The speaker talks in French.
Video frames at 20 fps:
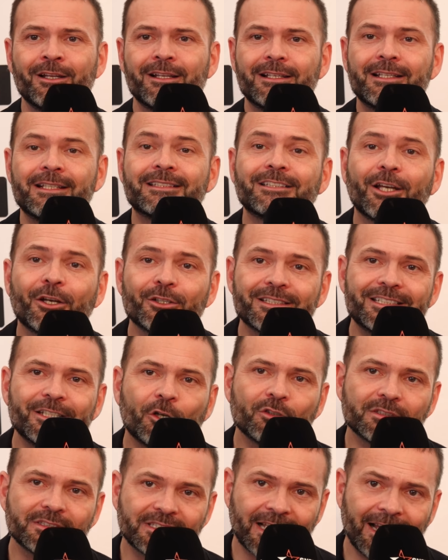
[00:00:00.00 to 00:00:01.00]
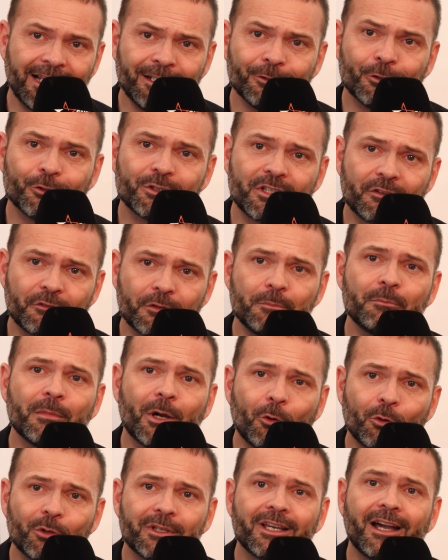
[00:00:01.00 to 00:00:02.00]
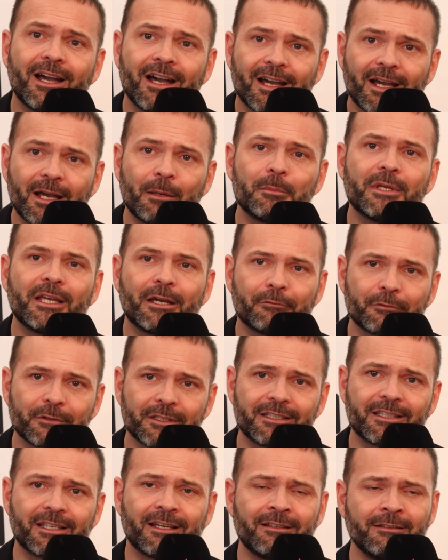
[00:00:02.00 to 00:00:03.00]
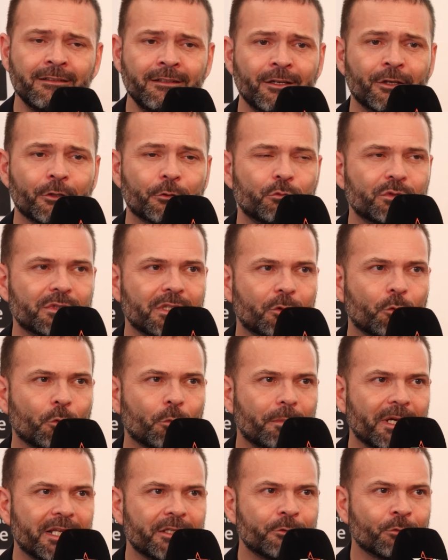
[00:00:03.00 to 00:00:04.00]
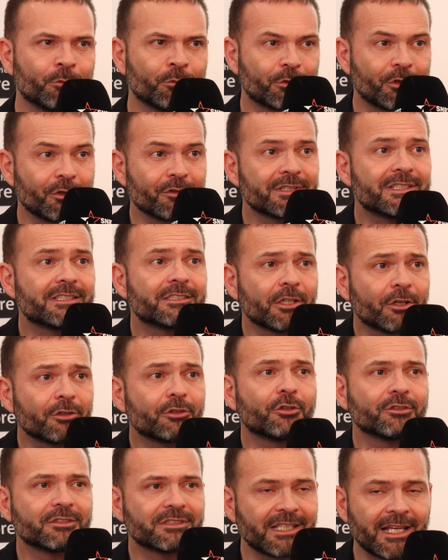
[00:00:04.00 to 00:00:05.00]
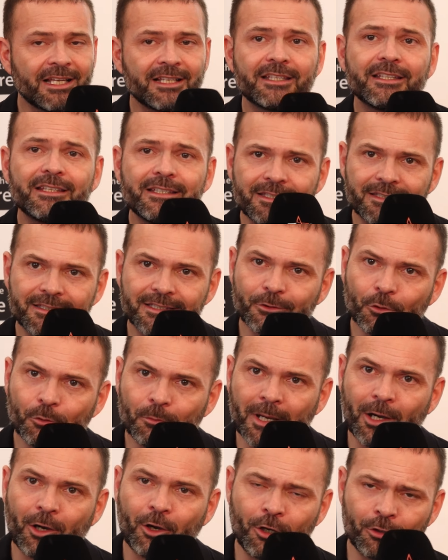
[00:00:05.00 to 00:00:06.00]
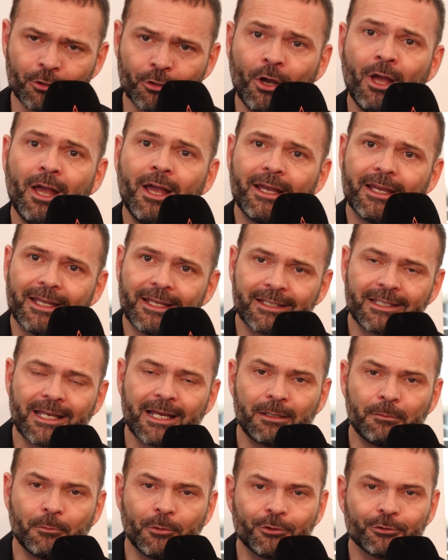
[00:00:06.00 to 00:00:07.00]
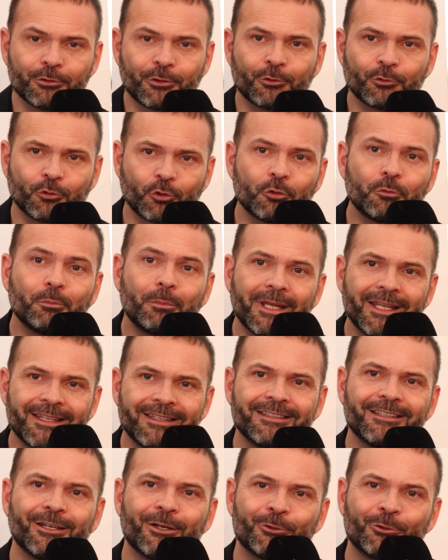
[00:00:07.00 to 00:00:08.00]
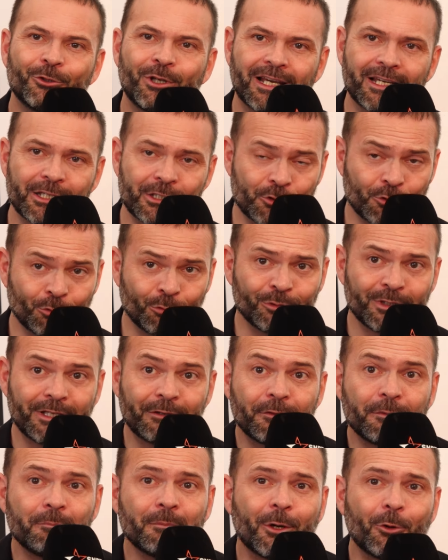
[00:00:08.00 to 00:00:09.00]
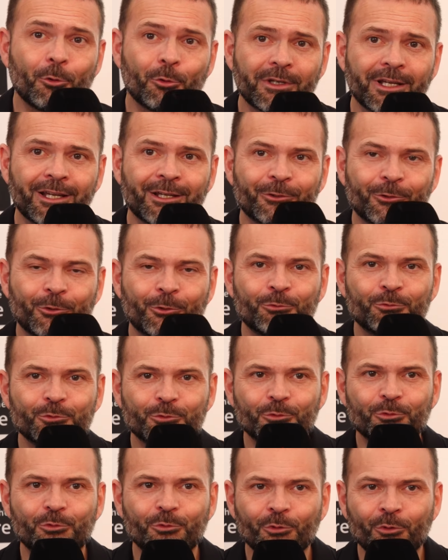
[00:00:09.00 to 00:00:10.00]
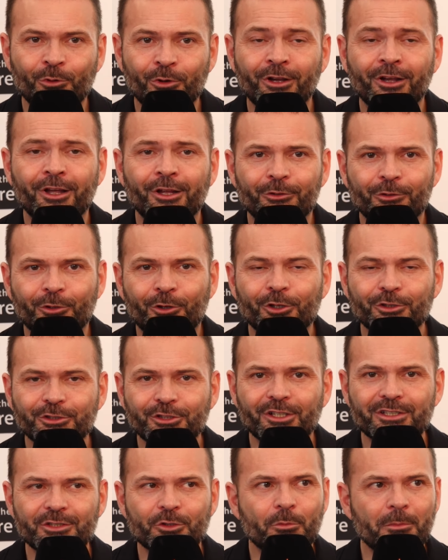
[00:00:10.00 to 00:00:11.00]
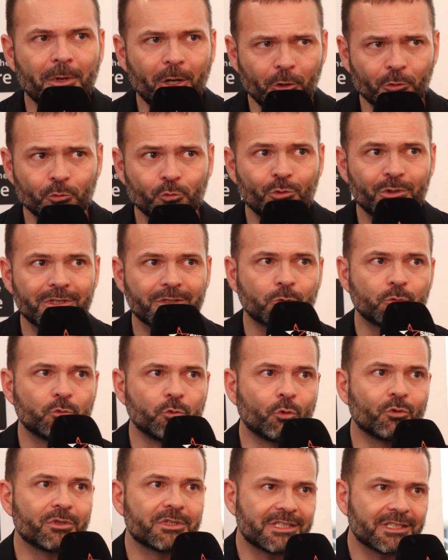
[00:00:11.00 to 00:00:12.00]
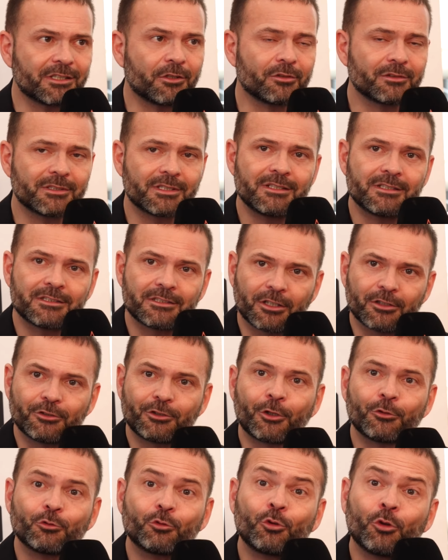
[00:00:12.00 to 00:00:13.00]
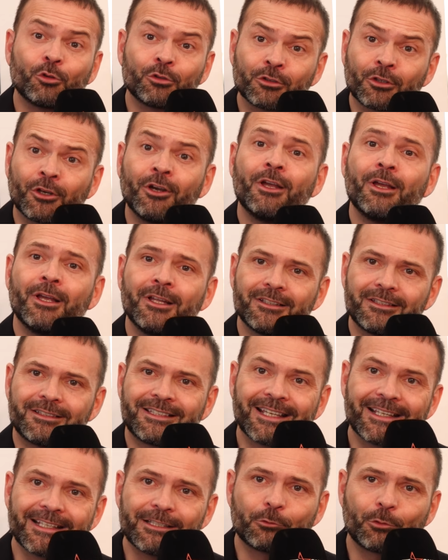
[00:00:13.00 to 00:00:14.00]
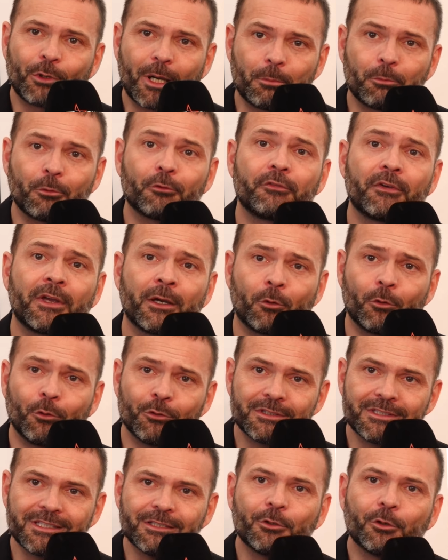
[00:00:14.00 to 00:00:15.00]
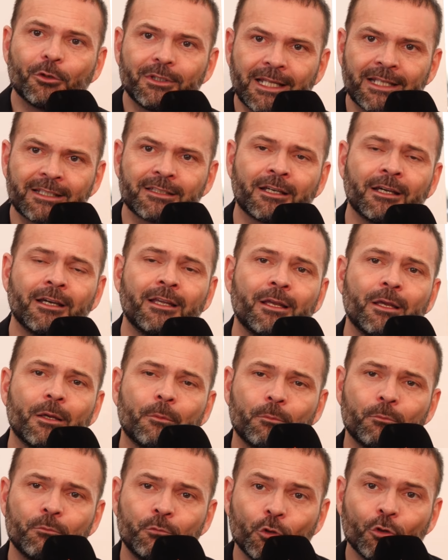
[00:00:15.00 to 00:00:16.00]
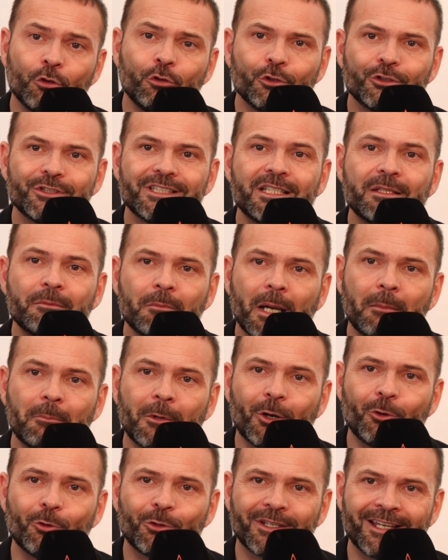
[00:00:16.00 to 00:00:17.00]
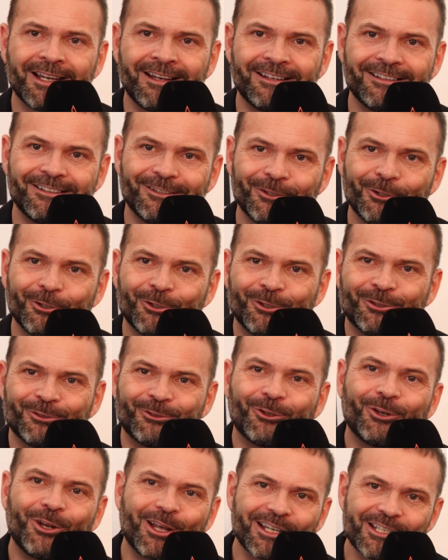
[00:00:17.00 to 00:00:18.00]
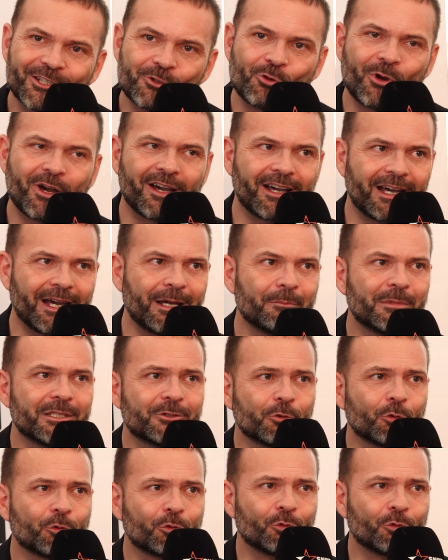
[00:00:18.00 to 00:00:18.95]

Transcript: les sorties en salle de ces films marocains, arabes et africains nous accompagnons quand ils sortent en salle ici au Maroc, également dans d'autres pays euh, de la région. Les films marocains que nous soutenons dans leur sortie au Maroc, nous les soutenons aussi quand ils sortent dans d'autres territoires pour faire aussi connaître mieux le cinéma marocain euh, dans la région arabe et sur le